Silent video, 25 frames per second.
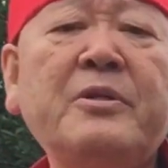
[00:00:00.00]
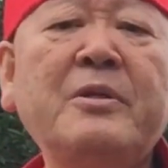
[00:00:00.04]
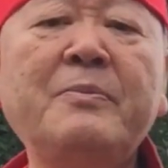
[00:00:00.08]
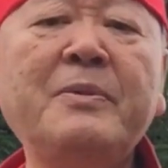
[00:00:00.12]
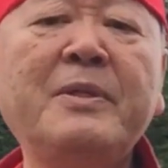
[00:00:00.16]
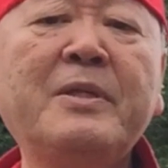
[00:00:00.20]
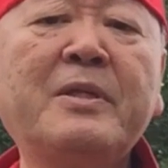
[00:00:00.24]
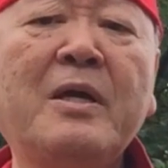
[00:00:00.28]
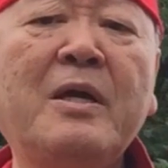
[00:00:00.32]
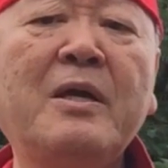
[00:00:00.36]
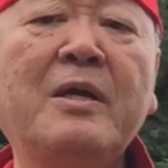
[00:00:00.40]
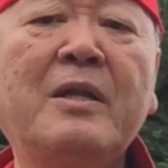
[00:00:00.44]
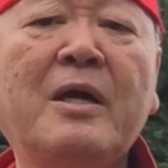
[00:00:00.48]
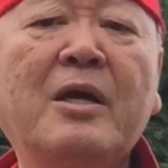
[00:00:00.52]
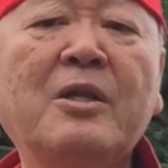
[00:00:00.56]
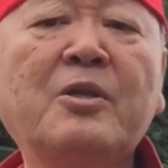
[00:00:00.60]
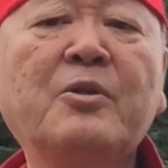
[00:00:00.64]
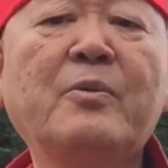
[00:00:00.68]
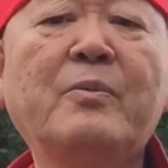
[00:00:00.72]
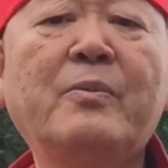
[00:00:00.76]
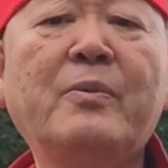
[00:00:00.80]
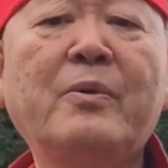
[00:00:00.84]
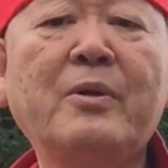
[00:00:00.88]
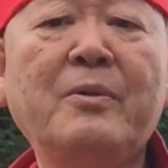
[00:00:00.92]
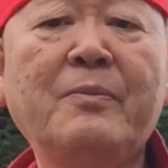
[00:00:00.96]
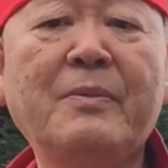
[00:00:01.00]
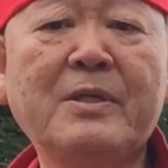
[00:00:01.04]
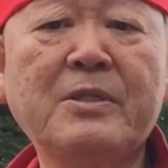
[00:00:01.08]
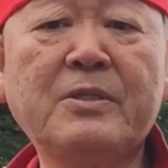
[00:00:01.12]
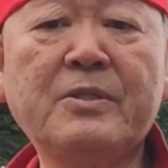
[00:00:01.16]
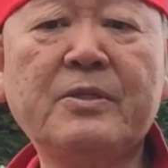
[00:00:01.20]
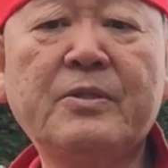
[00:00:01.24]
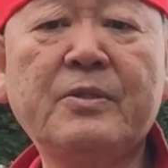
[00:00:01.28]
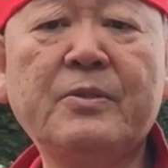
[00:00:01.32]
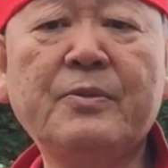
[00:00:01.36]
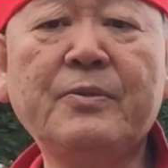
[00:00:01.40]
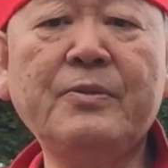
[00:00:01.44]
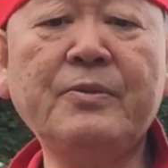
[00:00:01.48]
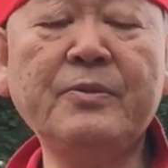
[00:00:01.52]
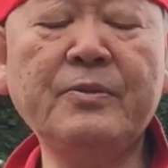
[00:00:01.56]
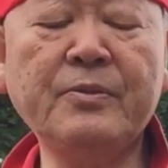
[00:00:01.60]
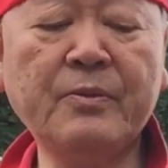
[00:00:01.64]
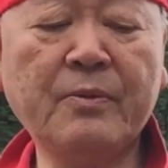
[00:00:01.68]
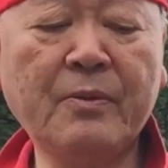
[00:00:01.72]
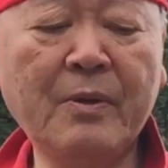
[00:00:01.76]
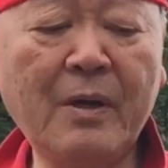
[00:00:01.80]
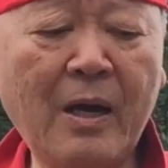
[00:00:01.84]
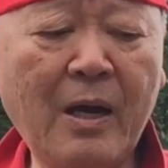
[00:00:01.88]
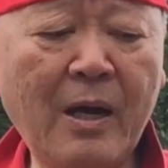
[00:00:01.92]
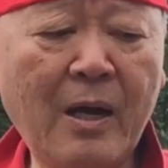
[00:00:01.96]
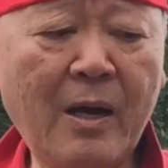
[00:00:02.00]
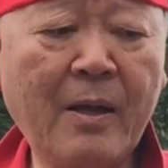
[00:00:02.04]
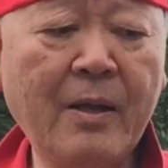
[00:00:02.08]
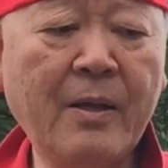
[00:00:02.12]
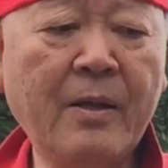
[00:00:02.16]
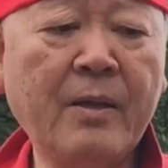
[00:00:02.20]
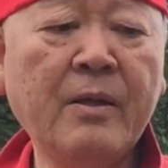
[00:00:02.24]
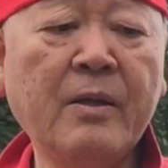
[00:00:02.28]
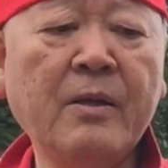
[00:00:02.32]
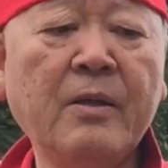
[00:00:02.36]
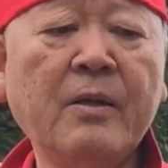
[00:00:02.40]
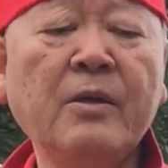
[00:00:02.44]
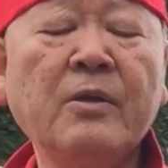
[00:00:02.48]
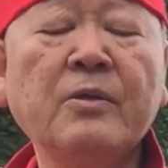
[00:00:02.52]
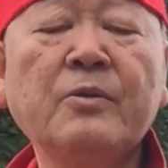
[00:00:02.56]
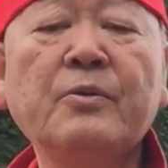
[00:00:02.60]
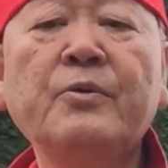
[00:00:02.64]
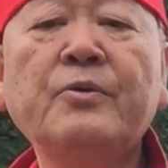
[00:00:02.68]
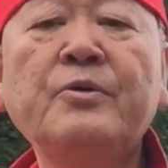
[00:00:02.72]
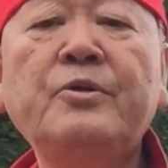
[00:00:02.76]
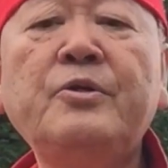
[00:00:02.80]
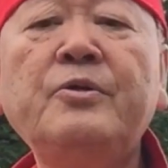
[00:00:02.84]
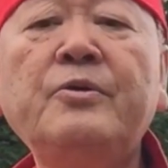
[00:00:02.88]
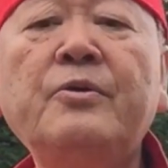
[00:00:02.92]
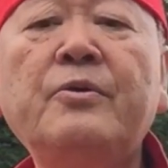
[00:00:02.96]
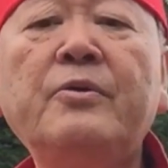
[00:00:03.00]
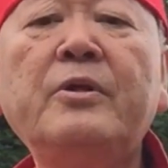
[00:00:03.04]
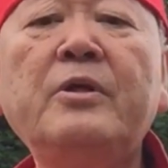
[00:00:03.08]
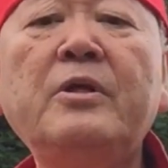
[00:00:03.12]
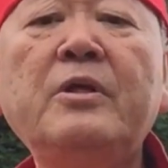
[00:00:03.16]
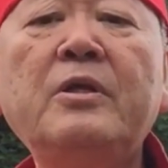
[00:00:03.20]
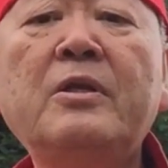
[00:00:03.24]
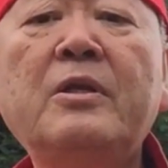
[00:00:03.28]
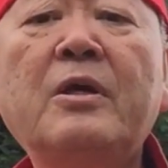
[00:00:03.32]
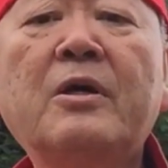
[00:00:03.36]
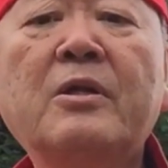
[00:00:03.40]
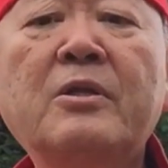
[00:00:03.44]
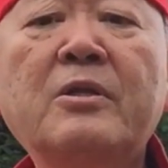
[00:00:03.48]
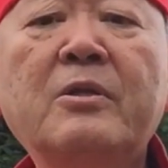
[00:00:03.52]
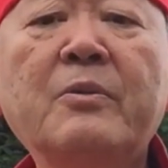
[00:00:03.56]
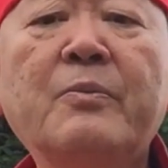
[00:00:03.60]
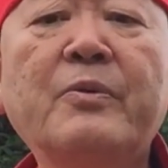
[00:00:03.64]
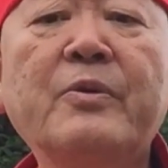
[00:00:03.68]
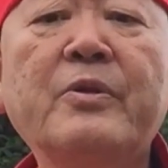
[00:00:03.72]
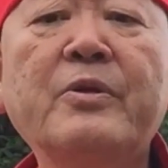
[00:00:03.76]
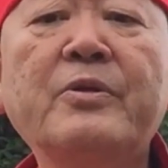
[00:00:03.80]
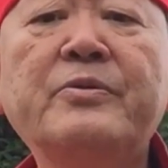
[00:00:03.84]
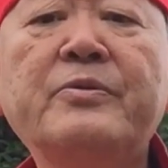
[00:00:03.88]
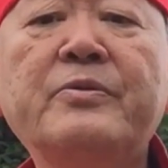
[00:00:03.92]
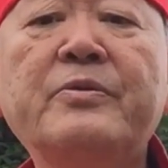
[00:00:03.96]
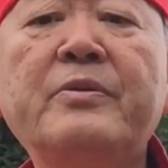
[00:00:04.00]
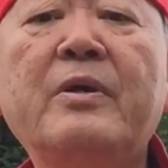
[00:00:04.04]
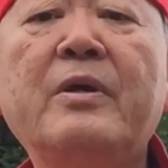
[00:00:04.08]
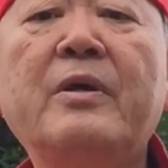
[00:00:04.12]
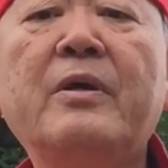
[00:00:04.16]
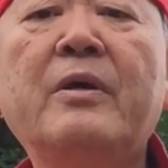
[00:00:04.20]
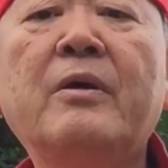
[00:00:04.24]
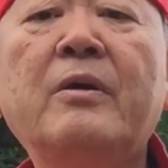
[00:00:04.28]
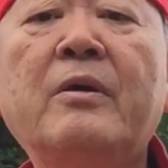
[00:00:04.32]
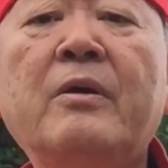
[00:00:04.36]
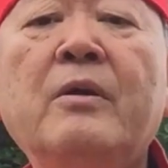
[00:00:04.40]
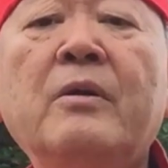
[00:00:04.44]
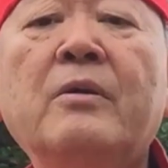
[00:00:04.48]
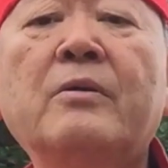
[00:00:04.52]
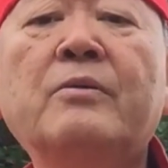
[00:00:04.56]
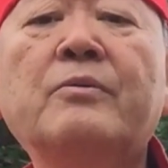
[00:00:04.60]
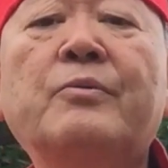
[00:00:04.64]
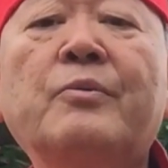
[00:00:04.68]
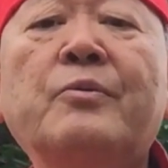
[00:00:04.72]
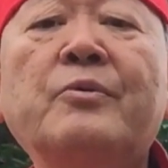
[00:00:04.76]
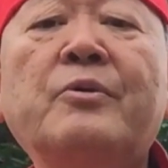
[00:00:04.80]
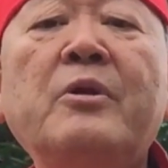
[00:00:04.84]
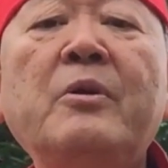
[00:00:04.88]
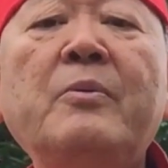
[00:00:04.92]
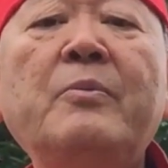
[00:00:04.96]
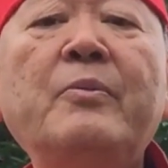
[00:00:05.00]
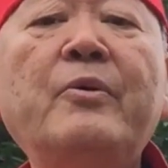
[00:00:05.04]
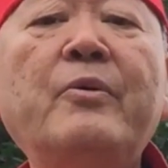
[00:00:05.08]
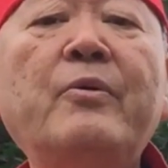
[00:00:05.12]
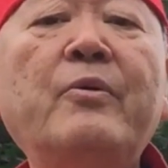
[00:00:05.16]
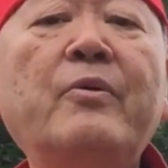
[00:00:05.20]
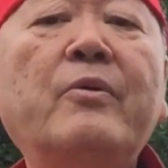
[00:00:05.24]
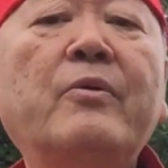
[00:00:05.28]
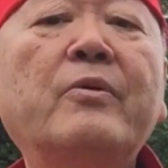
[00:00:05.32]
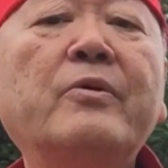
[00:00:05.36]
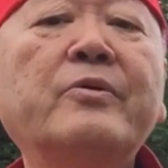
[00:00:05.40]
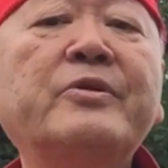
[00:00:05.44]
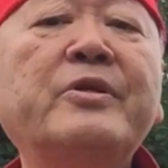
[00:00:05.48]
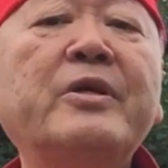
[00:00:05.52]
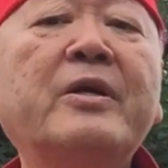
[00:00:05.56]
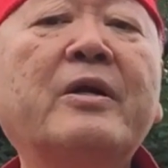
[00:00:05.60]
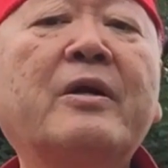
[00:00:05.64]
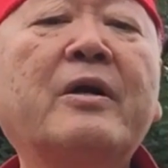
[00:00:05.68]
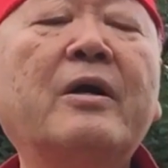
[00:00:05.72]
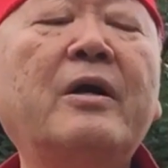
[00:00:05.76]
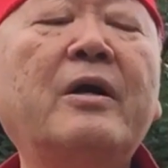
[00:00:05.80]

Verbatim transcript: してみたいなと思いますというのは年寄りになってもですねとても社